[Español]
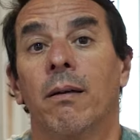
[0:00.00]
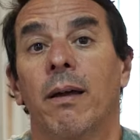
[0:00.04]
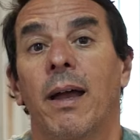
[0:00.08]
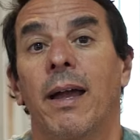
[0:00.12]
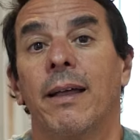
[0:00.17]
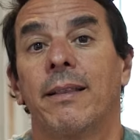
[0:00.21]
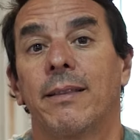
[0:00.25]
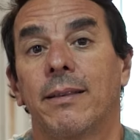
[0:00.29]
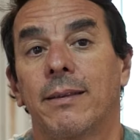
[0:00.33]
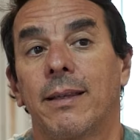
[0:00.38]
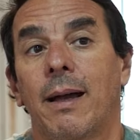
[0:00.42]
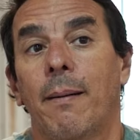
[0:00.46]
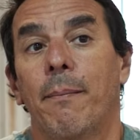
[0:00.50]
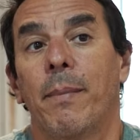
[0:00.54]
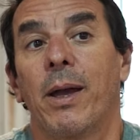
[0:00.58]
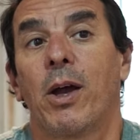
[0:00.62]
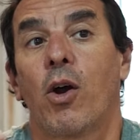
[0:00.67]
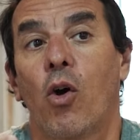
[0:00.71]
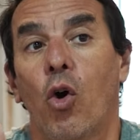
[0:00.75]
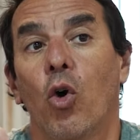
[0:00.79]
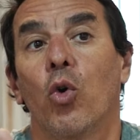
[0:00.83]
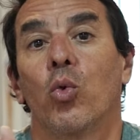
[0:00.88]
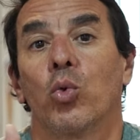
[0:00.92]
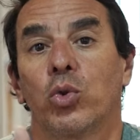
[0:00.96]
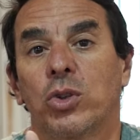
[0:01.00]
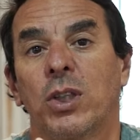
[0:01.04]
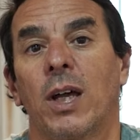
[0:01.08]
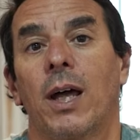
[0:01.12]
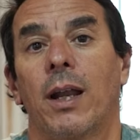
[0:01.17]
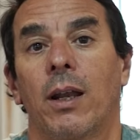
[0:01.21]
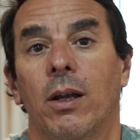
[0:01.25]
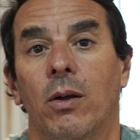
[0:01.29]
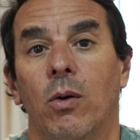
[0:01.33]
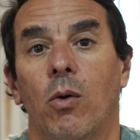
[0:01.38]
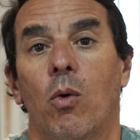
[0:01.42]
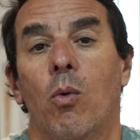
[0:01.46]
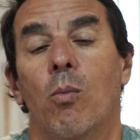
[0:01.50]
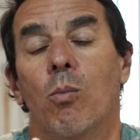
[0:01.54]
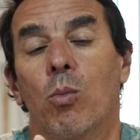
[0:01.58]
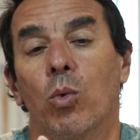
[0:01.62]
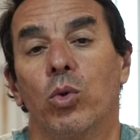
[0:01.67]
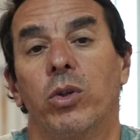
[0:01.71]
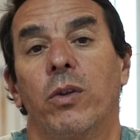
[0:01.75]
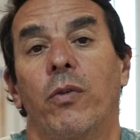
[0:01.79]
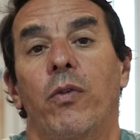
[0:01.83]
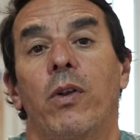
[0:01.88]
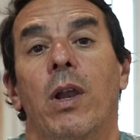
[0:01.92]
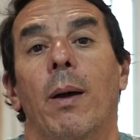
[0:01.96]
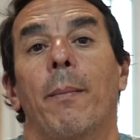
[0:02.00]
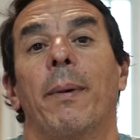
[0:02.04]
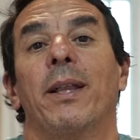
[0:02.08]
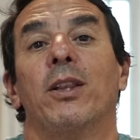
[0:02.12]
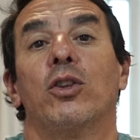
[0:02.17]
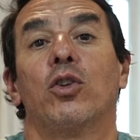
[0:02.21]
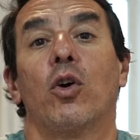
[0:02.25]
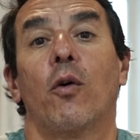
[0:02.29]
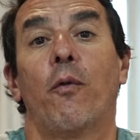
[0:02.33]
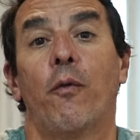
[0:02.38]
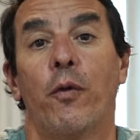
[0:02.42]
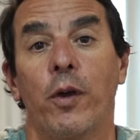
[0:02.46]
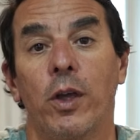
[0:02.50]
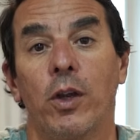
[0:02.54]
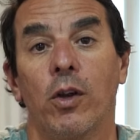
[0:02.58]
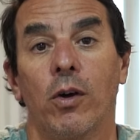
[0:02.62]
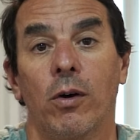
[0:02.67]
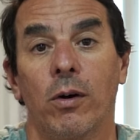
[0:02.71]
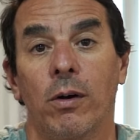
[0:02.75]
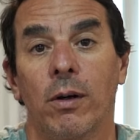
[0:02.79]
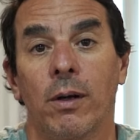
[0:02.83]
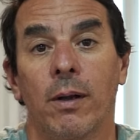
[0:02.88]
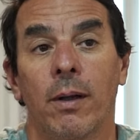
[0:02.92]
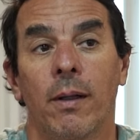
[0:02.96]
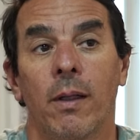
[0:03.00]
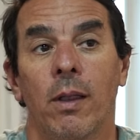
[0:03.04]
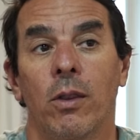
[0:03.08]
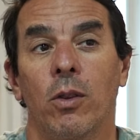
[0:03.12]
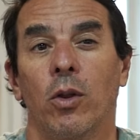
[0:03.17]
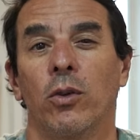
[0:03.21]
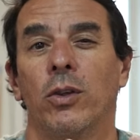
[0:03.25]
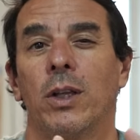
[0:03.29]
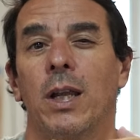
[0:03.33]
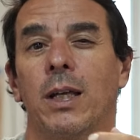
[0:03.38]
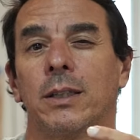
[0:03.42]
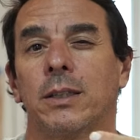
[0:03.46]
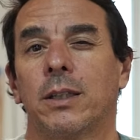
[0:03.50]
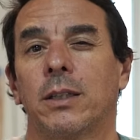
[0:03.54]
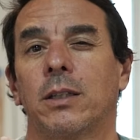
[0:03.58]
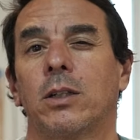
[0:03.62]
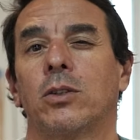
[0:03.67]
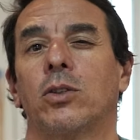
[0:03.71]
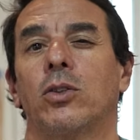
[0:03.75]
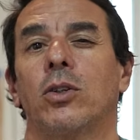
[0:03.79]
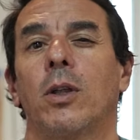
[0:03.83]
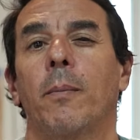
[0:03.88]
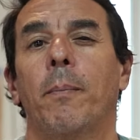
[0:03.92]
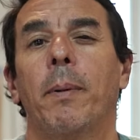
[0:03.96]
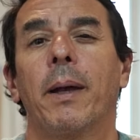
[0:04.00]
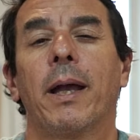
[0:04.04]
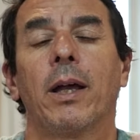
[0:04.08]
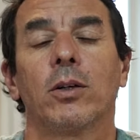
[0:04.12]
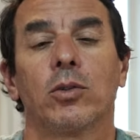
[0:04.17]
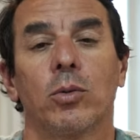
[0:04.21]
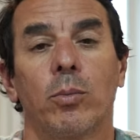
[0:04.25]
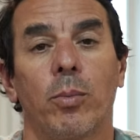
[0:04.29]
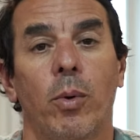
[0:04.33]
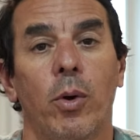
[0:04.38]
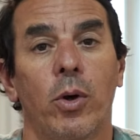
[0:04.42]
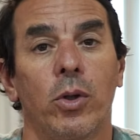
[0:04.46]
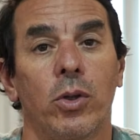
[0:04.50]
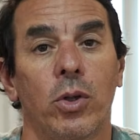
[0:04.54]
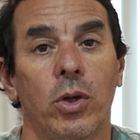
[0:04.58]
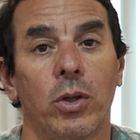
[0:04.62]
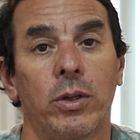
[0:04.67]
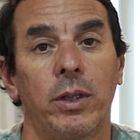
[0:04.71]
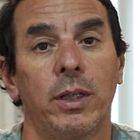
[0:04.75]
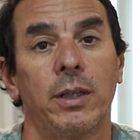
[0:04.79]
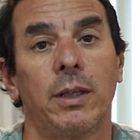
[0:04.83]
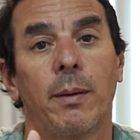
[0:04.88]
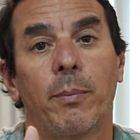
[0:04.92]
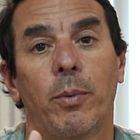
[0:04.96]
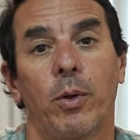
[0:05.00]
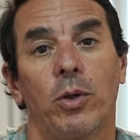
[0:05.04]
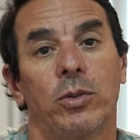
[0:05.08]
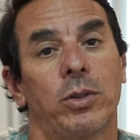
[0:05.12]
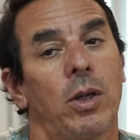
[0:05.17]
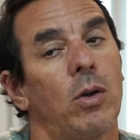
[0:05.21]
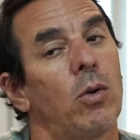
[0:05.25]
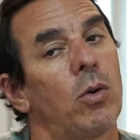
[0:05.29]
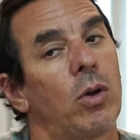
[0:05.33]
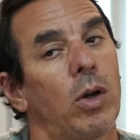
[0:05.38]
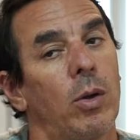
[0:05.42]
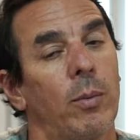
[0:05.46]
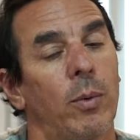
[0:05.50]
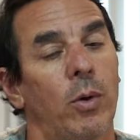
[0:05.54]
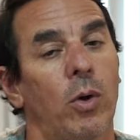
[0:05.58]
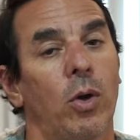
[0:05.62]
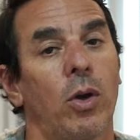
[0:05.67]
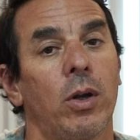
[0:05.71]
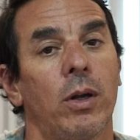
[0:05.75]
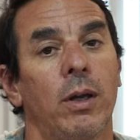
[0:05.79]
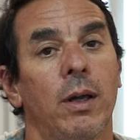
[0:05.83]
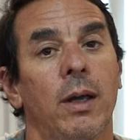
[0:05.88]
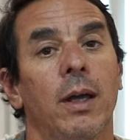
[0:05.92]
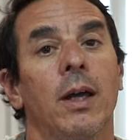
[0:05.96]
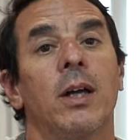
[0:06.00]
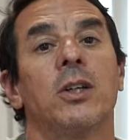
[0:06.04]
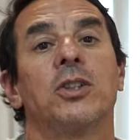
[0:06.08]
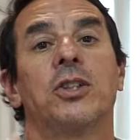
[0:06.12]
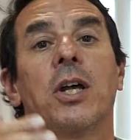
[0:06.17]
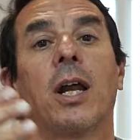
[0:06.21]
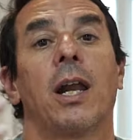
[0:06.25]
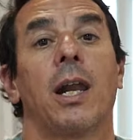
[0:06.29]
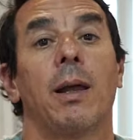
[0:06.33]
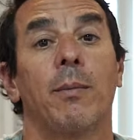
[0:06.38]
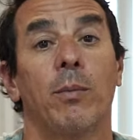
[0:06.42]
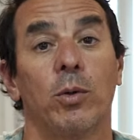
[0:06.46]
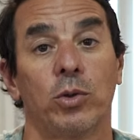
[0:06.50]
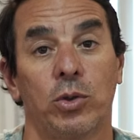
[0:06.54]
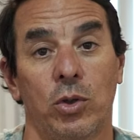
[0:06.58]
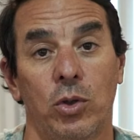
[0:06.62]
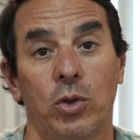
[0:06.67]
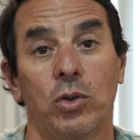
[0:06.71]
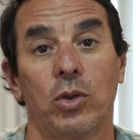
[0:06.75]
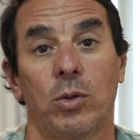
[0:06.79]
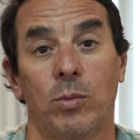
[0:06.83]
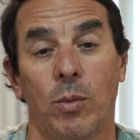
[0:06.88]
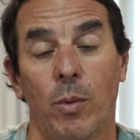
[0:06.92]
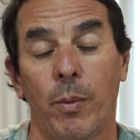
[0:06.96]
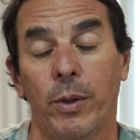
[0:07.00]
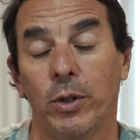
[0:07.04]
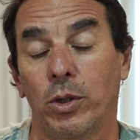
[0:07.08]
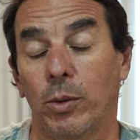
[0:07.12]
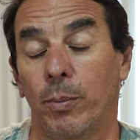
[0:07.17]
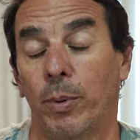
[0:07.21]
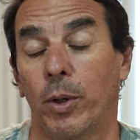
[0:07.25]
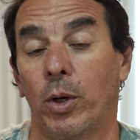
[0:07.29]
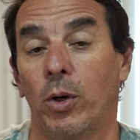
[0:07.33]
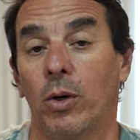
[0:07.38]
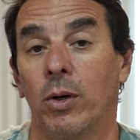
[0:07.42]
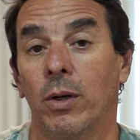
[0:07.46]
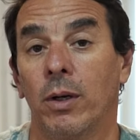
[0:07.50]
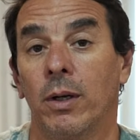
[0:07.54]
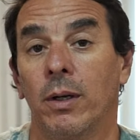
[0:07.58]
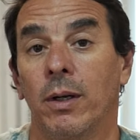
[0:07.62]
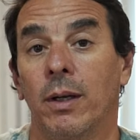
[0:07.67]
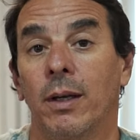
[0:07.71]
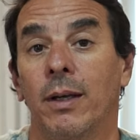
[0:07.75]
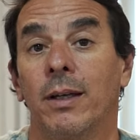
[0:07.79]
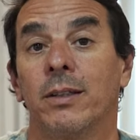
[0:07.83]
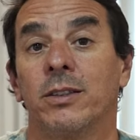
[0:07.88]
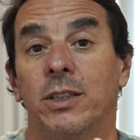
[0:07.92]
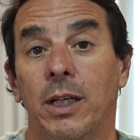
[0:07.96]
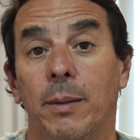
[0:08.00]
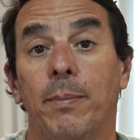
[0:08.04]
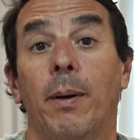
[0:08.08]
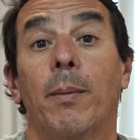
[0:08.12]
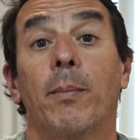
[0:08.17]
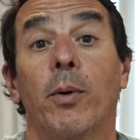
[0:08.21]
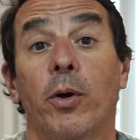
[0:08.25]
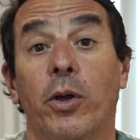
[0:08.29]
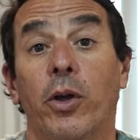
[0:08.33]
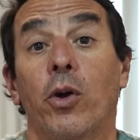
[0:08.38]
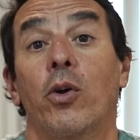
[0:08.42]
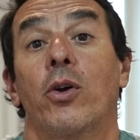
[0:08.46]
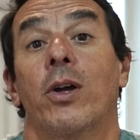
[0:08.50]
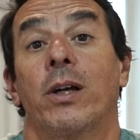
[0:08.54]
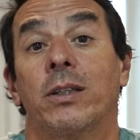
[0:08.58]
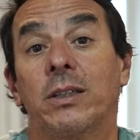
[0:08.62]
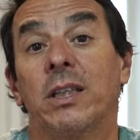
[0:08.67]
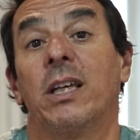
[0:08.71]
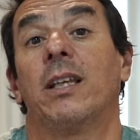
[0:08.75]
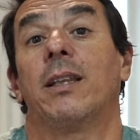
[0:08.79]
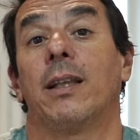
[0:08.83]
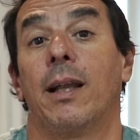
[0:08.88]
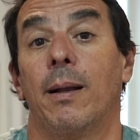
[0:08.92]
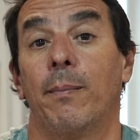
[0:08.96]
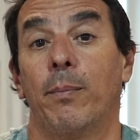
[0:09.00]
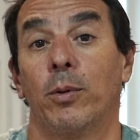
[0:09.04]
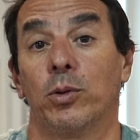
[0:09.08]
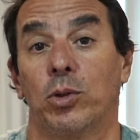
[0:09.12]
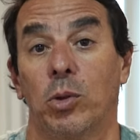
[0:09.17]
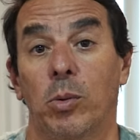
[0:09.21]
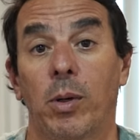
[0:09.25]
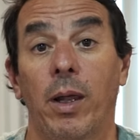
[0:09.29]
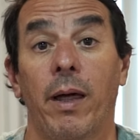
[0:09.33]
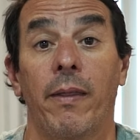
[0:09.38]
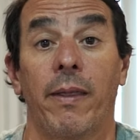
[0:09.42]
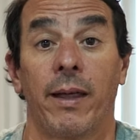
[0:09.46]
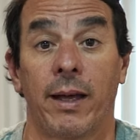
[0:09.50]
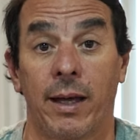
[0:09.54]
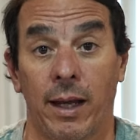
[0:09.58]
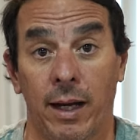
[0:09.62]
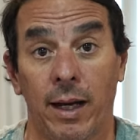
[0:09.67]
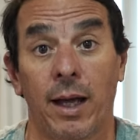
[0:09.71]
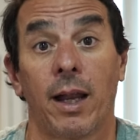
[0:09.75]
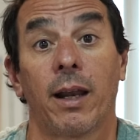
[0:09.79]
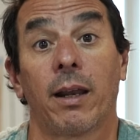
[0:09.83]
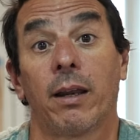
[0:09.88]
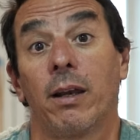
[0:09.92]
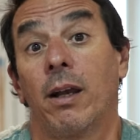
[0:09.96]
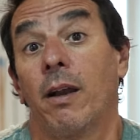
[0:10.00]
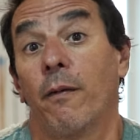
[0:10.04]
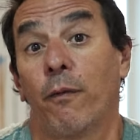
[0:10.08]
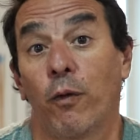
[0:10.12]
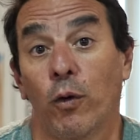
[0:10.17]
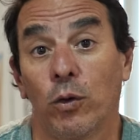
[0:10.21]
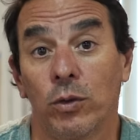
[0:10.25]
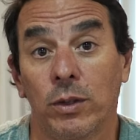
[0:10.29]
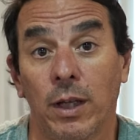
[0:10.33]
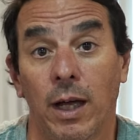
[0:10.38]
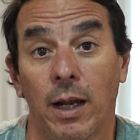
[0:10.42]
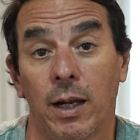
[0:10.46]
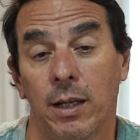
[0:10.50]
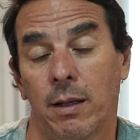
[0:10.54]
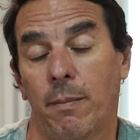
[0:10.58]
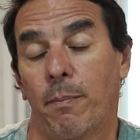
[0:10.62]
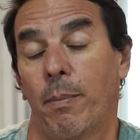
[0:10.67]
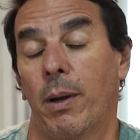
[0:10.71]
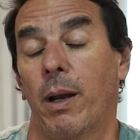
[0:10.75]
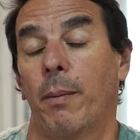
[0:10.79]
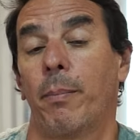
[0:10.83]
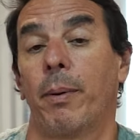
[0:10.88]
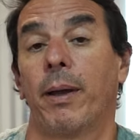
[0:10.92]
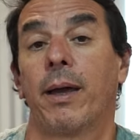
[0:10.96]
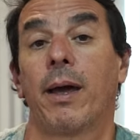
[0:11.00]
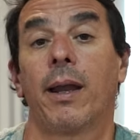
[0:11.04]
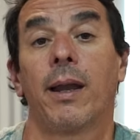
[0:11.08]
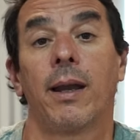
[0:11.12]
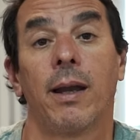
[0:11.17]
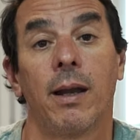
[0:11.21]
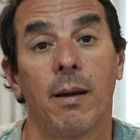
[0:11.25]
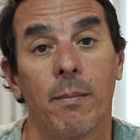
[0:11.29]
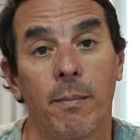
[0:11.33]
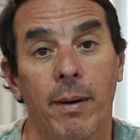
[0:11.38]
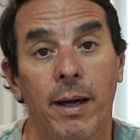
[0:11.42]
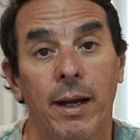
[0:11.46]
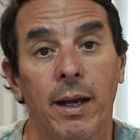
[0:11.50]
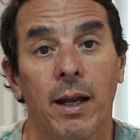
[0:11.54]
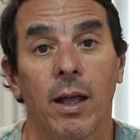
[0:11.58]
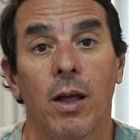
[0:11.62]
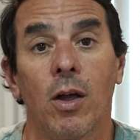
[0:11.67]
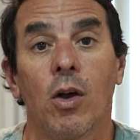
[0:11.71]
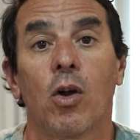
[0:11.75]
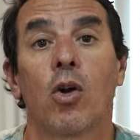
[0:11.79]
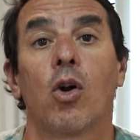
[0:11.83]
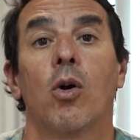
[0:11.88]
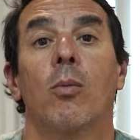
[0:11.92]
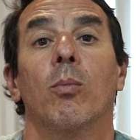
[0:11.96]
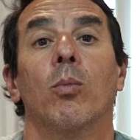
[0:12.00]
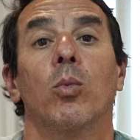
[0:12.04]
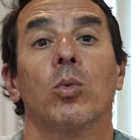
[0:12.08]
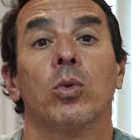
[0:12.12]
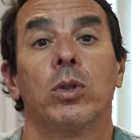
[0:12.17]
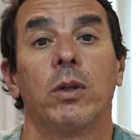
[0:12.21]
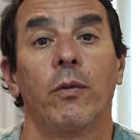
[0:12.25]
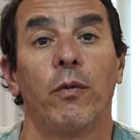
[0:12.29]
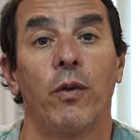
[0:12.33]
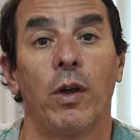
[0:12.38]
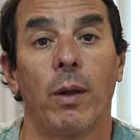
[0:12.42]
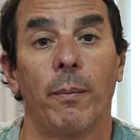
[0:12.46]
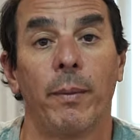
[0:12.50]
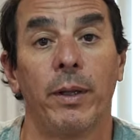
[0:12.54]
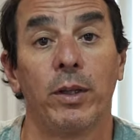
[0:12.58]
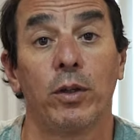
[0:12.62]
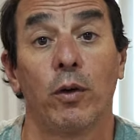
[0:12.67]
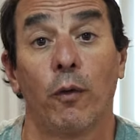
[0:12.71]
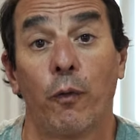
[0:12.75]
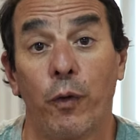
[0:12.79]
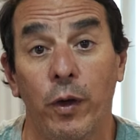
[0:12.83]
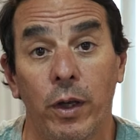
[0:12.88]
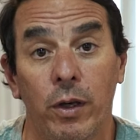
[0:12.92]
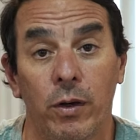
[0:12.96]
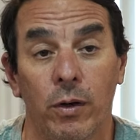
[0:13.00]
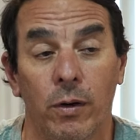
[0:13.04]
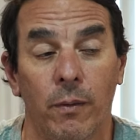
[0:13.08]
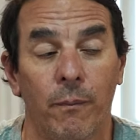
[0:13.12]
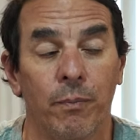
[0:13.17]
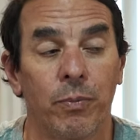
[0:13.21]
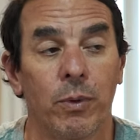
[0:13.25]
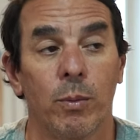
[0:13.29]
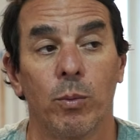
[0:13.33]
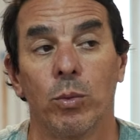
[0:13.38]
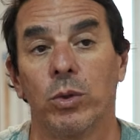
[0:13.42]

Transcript: está mejor usar un multifilamento fino donde la sensación de pesca es un poquito distinta, pero es algo que a lo mejor charlamos en otro momento, pero sepamos que hoy existe la posibilidad de cargar riles frontales para pescar en el mar con multifilamento fino,